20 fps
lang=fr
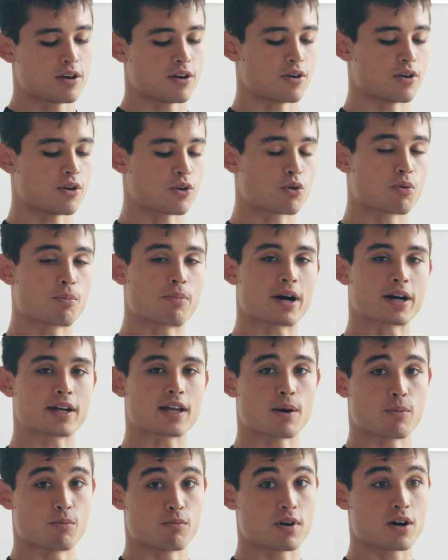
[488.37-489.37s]
Euh,
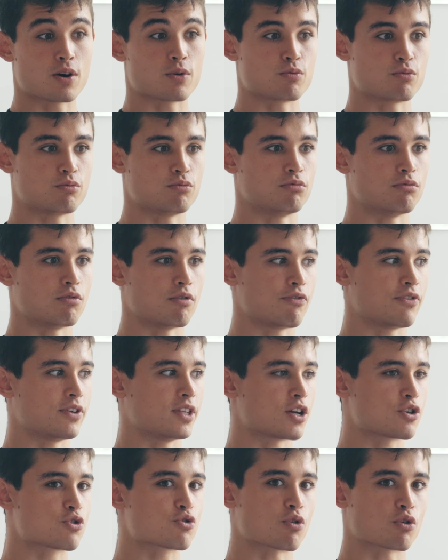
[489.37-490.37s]
comparé à moi où au
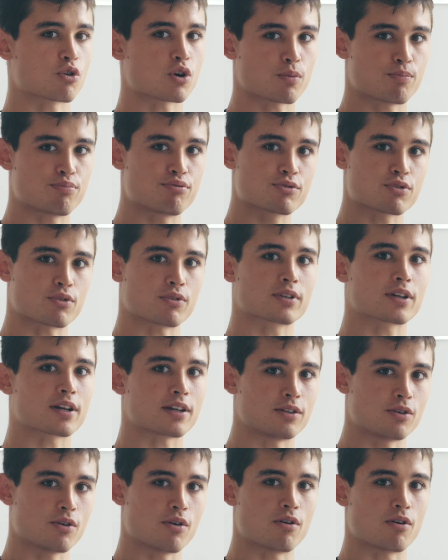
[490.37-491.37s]
final je suis encore plus
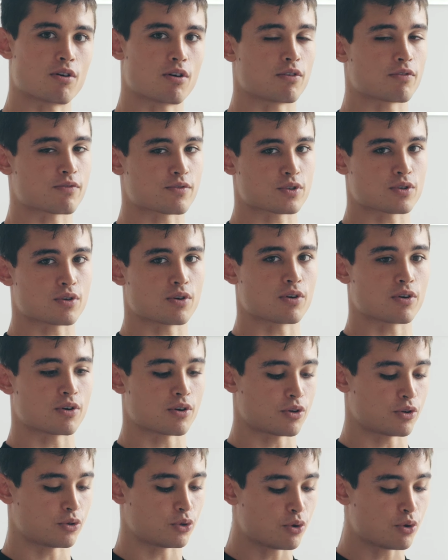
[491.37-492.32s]
rentré dedans en faisant euh,